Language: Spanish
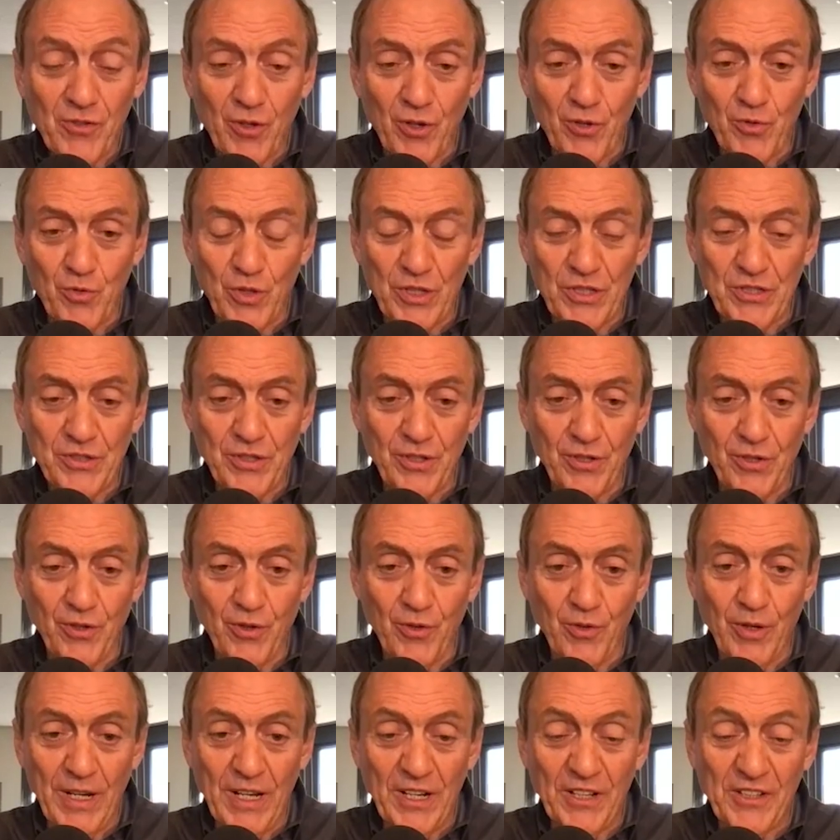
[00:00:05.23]
con
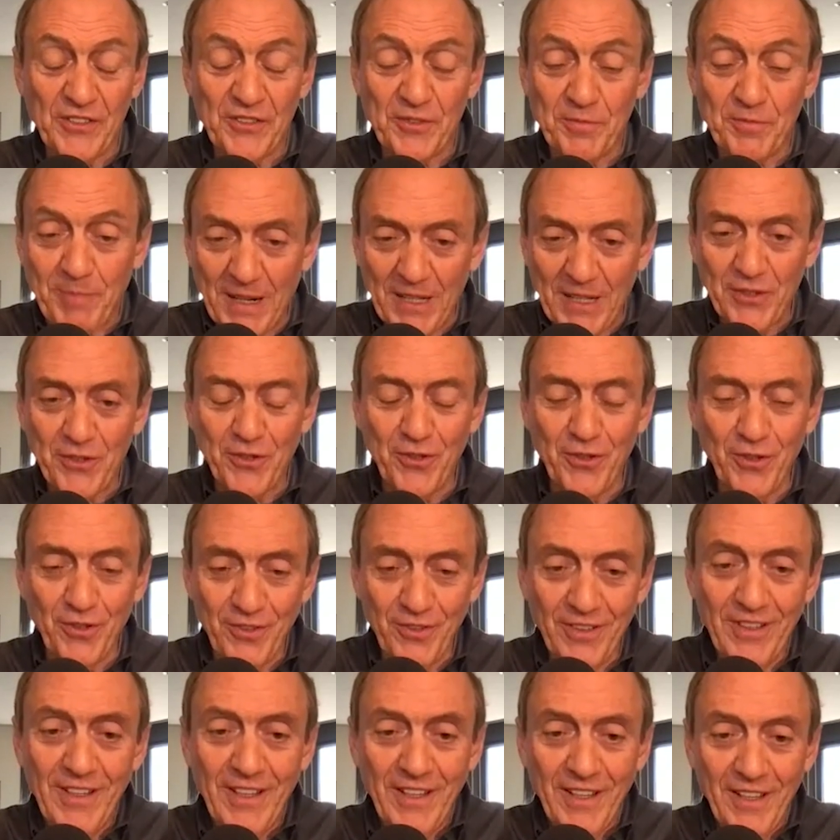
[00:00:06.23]
nuestro
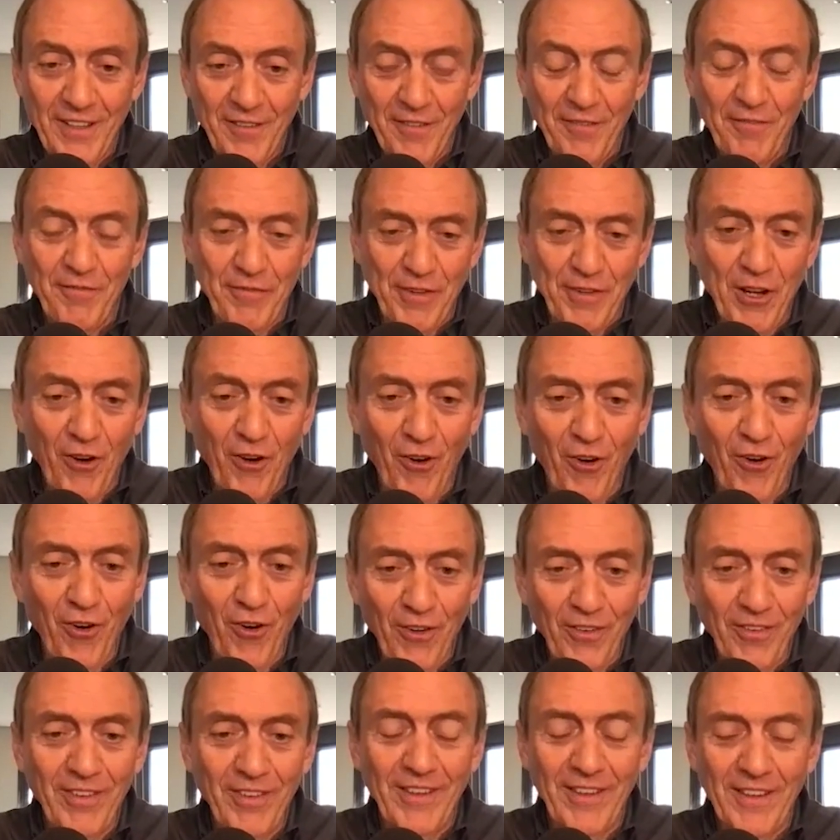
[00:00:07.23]
experto
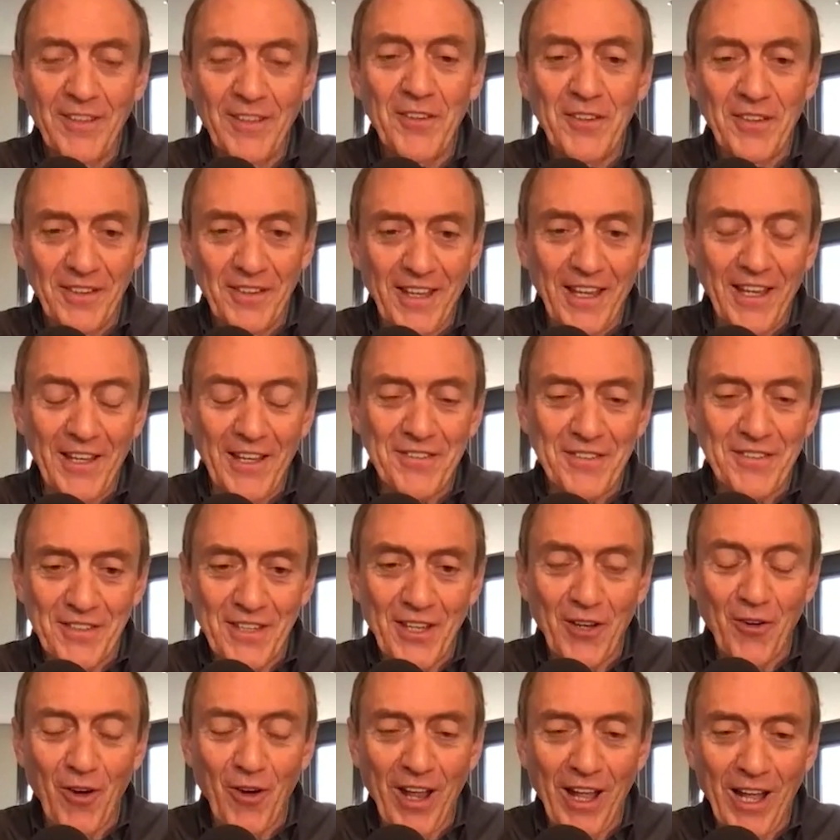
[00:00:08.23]
fijo, que es
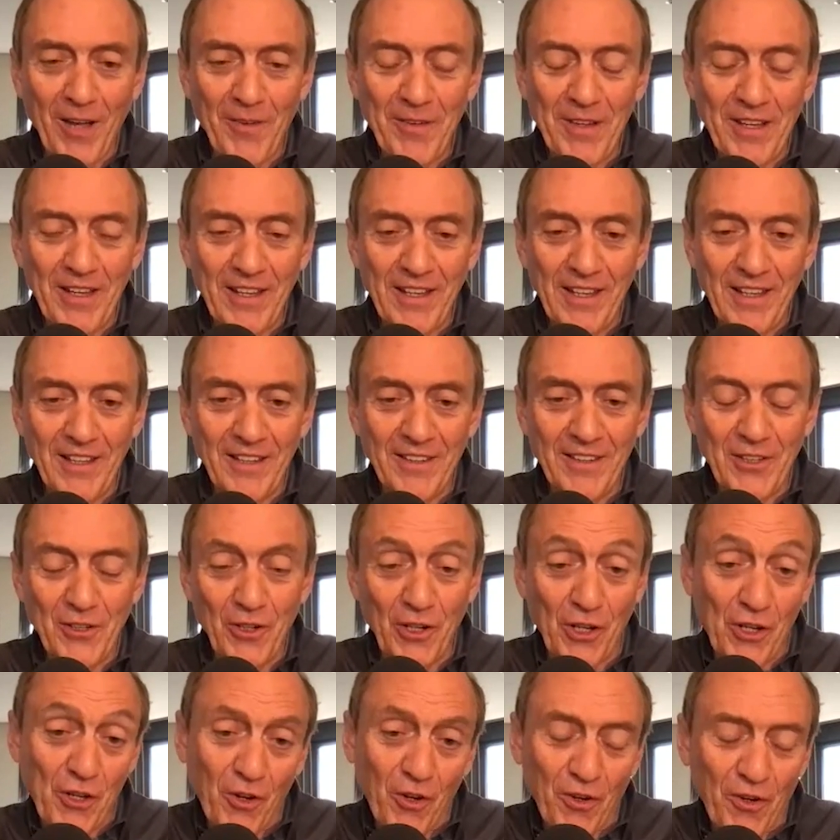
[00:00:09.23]
Diego Lacabe, el
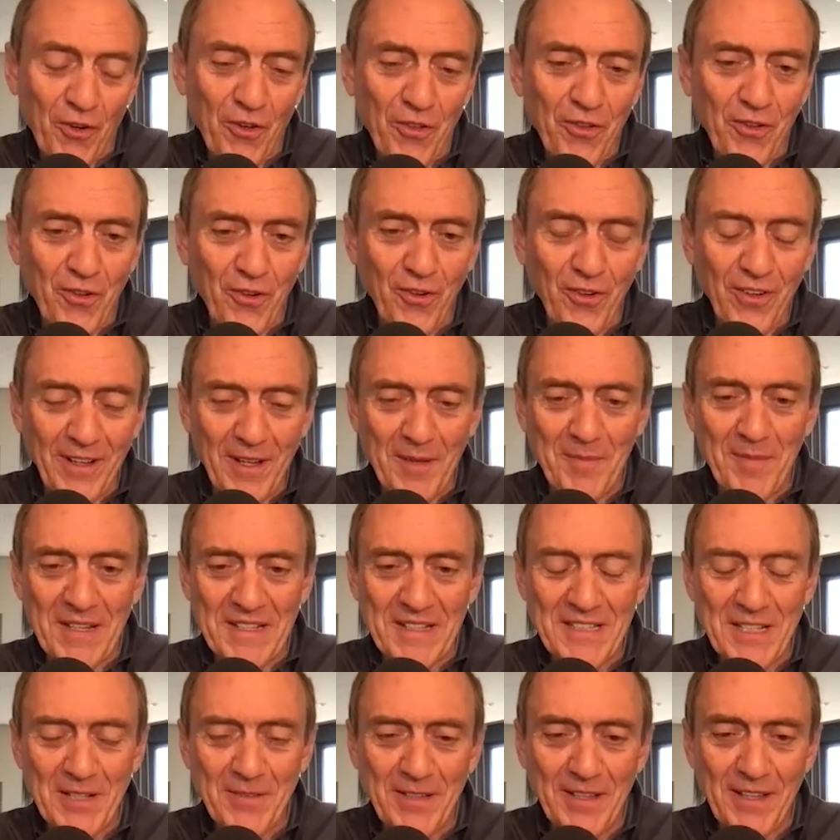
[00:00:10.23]
tío que yo conozco, que
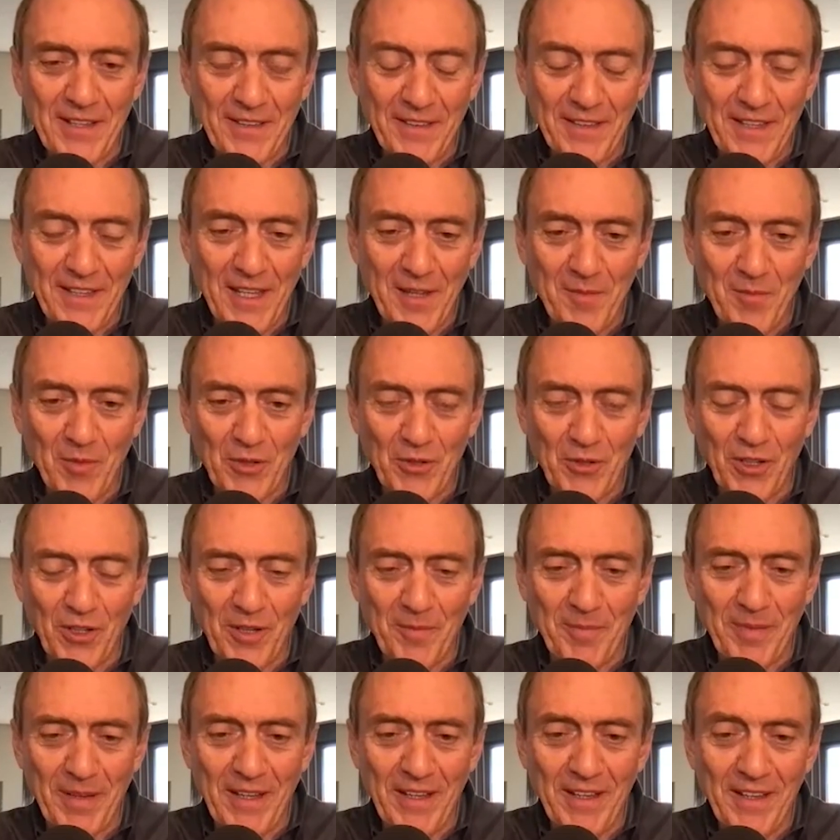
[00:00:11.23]
más sabe de
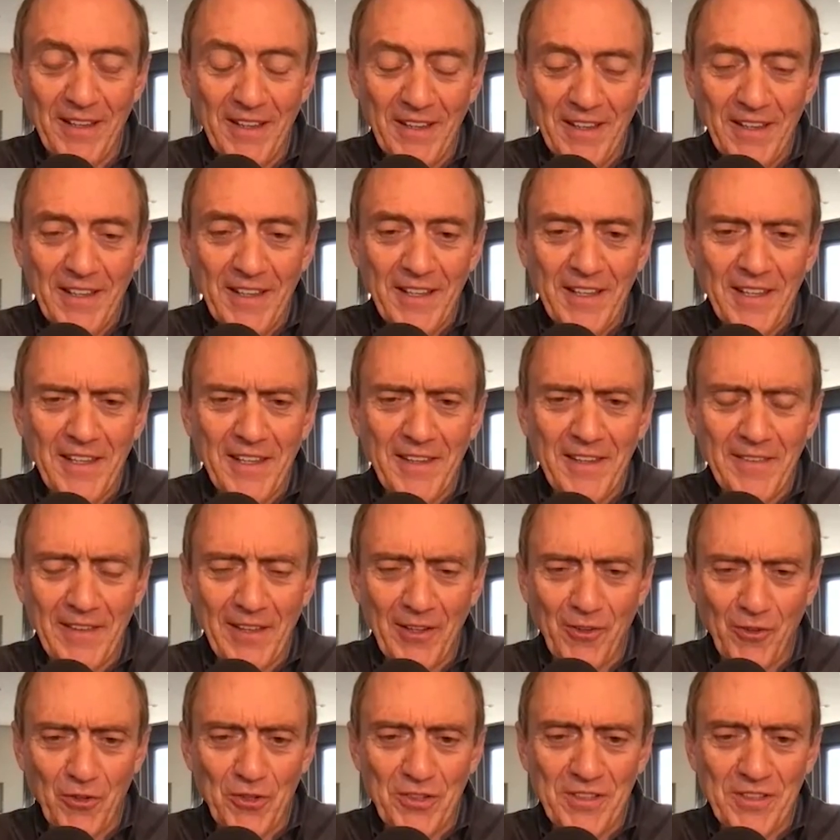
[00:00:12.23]
MotoGP y
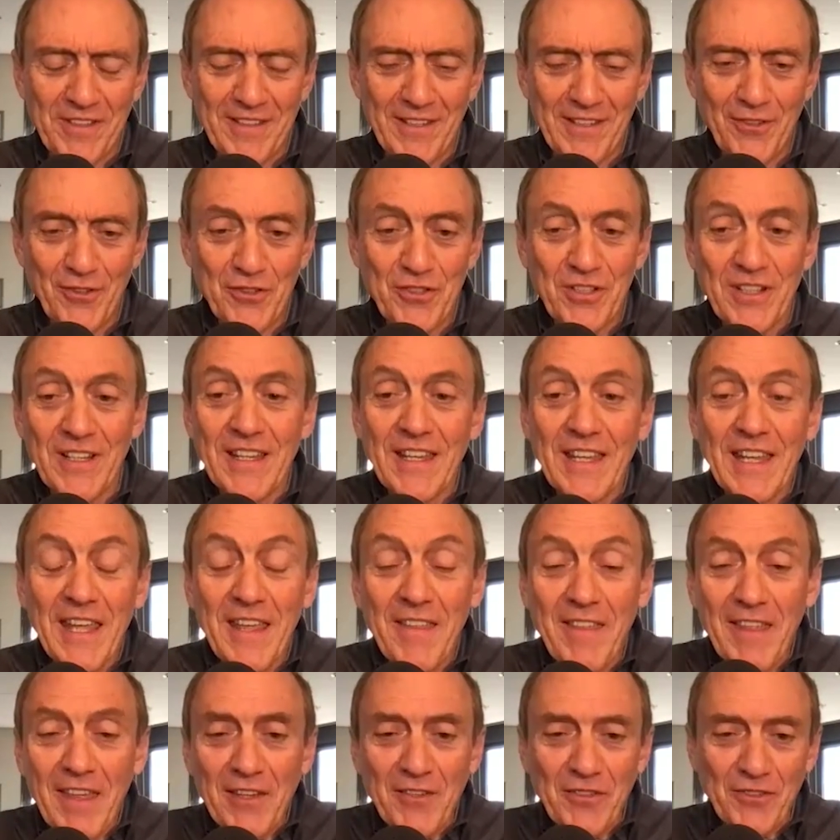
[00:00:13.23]
de cotilleos
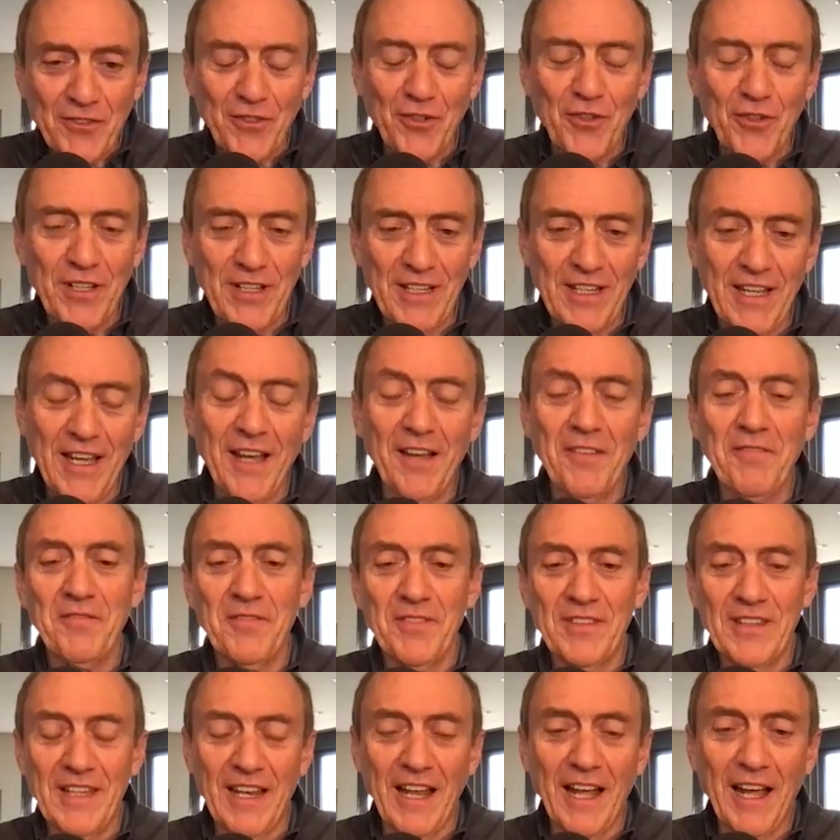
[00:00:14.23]
y de historia
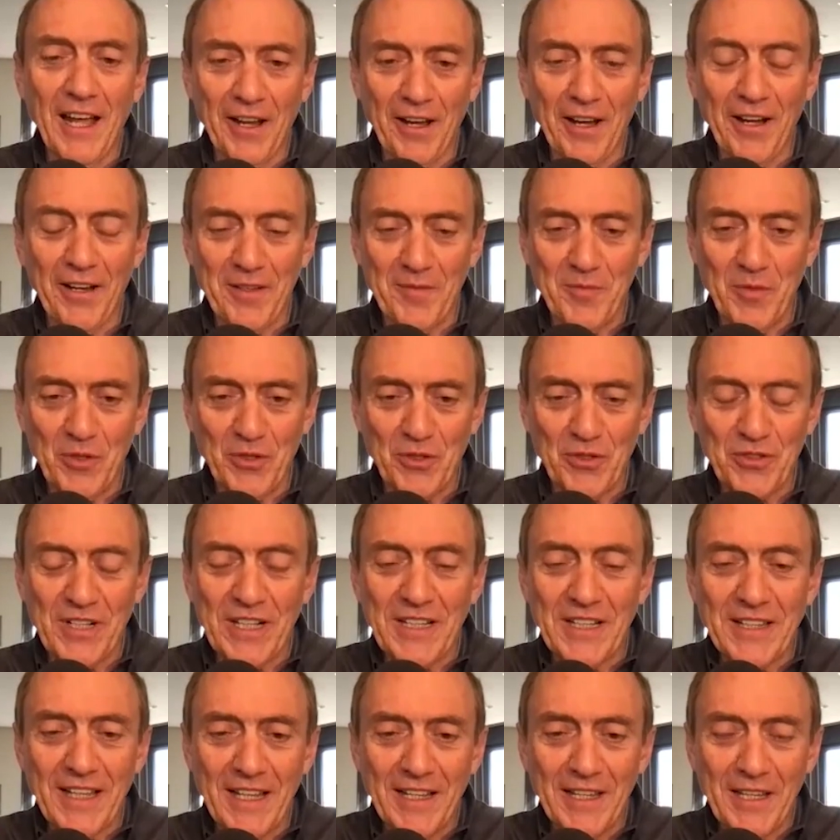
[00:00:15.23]
de las carreras de motos.
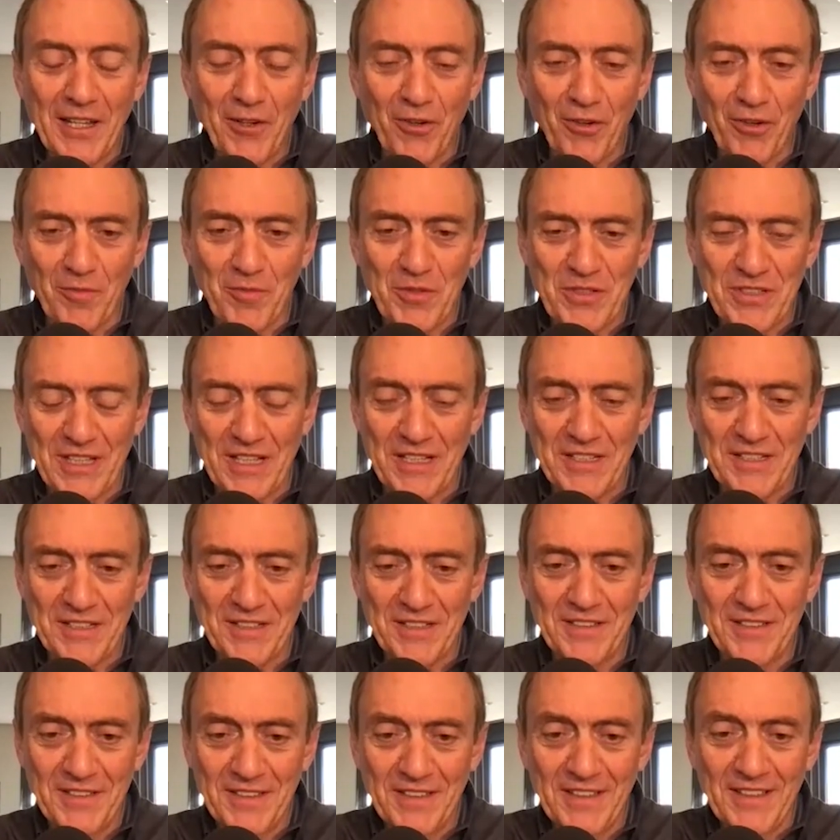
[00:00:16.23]
¿Qué tal, Diego? ¿Cómo
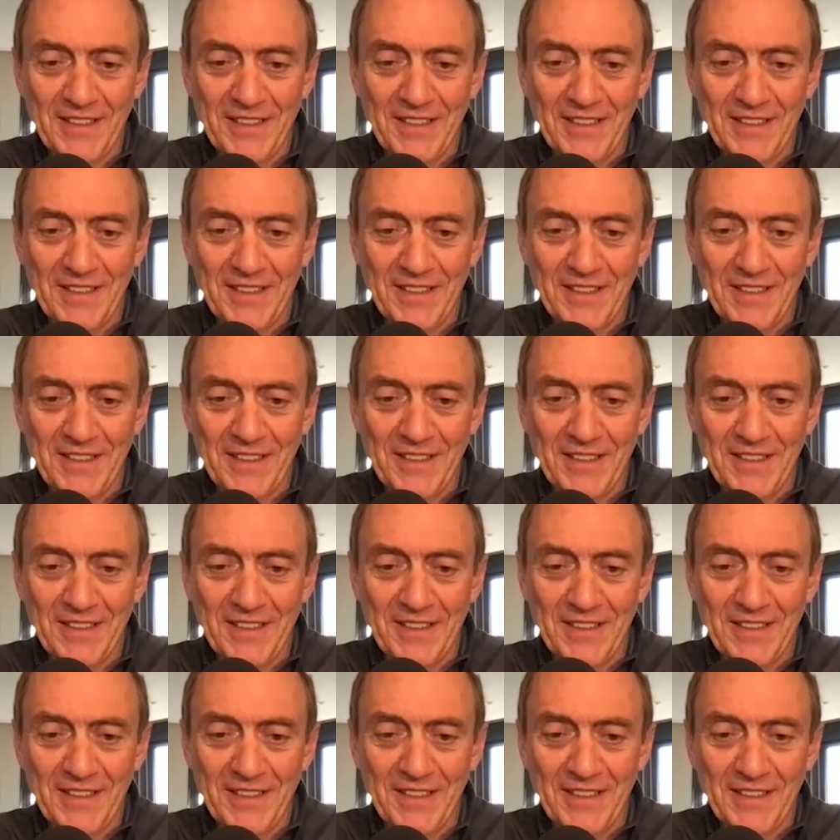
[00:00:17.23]
estás?